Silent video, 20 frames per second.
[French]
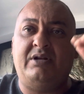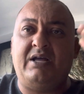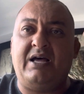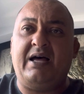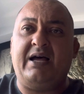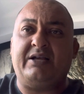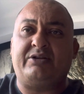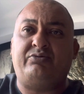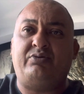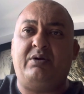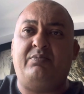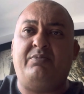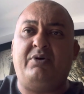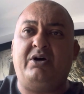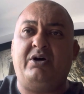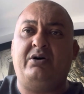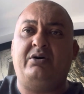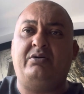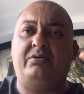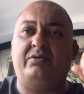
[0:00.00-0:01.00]
là,
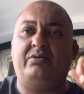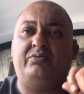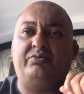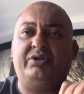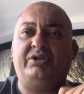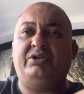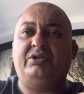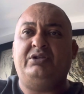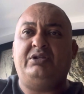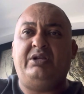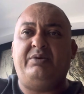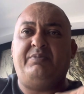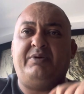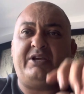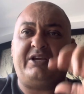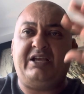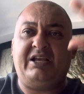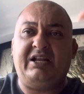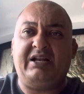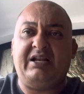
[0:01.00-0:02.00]
actuellement, oui,
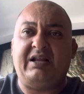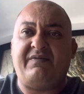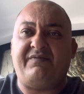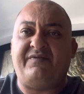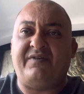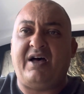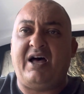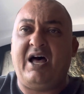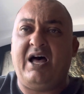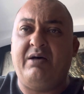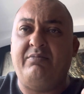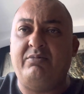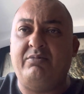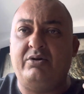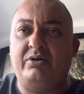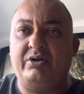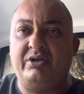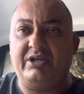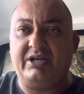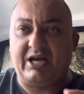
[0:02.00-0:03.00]
libérer la femme
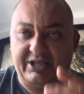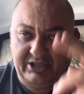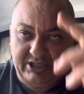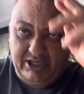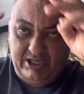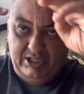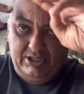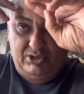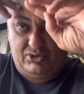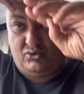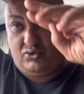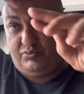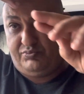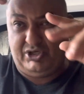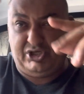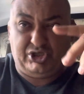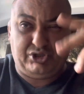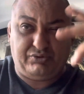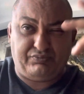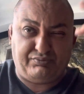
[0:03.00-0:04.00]
iranienne, se coupe
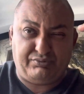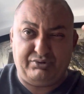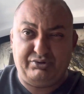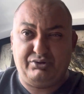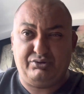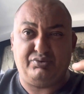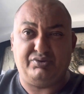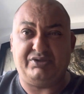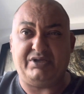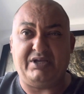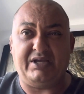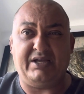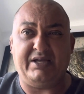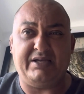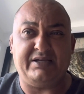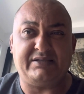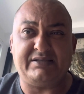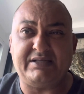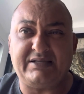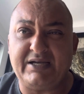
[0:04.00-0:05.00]
des cheveux, tout
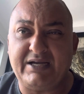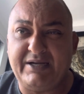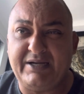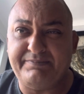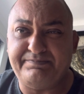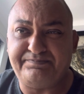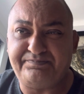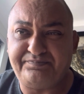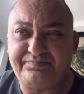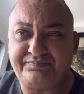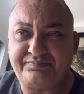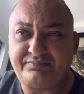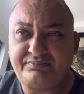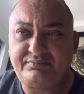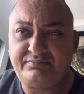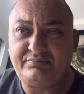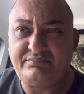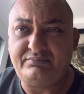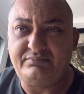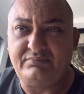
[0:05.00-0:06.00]
ça, etc.
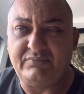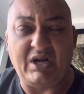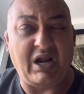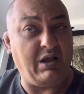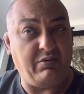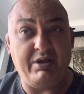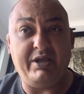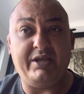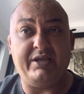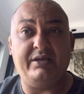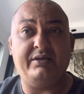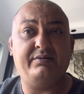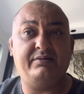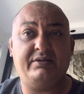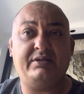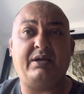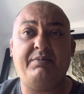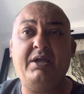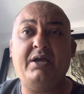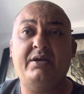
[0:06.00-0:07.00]
Ah ouais,
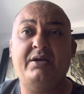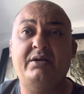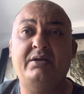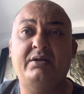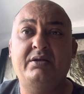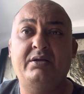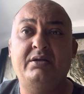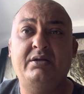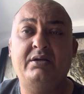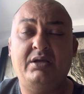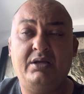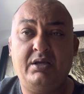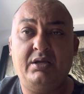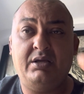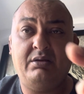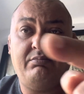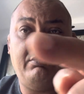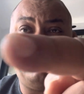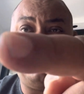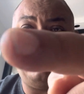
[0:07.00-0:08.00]
très bien.
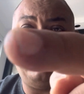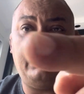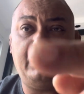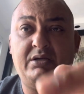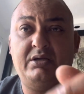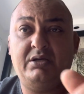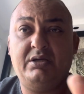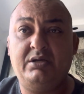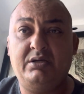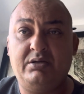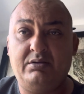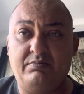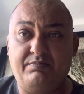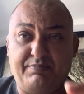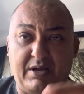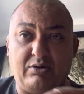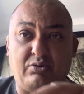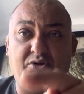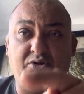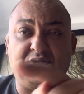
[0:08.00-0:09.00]
Mais
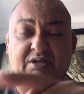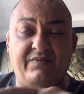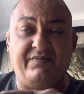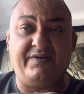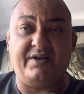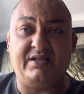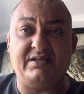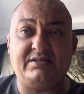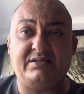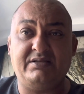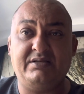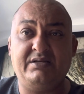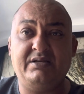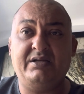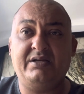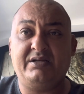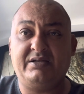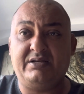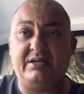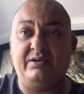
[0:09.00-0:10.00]
par contre, en France,
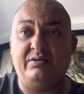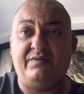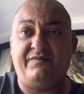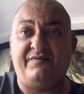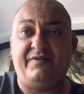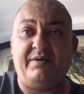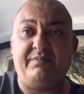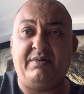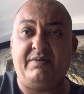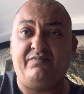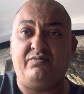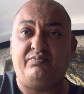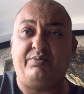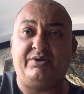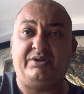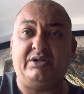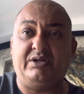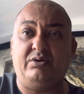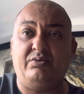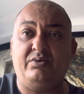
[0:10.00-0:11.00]
quand une femme elle,
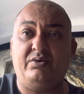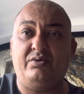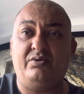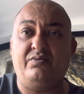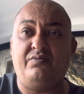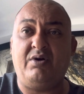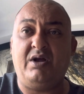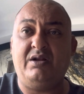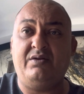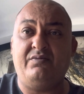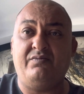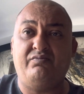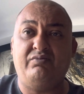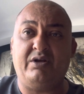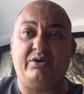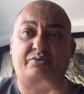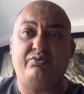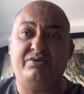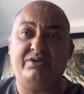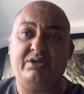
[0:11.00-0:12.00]
porter le, le voile, vous
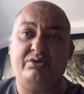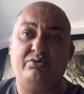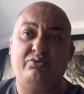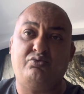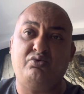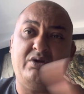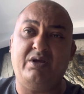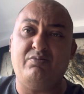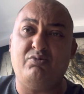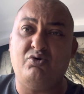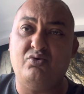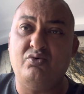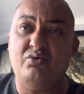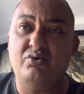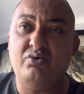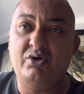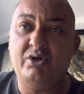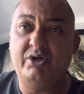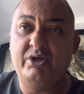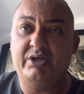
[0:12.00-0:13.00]
l'accusez de tous les mots,
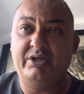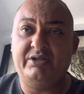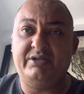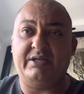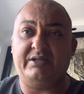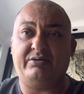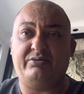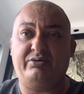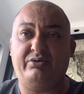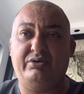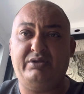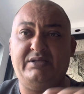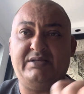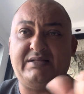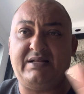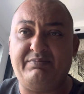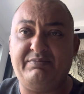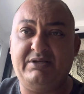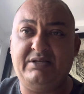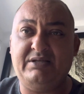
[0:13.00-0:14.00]
d'être une
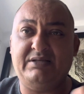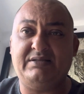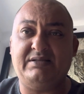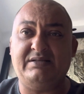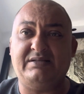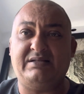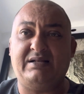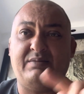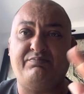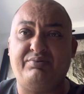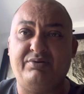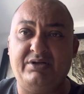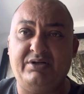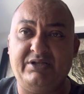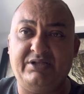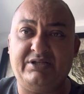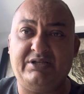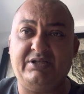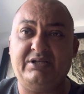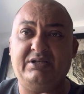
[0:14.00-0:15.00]
islamiste, islam
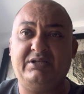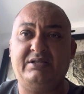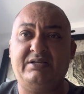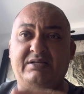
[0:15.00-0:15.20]
politique,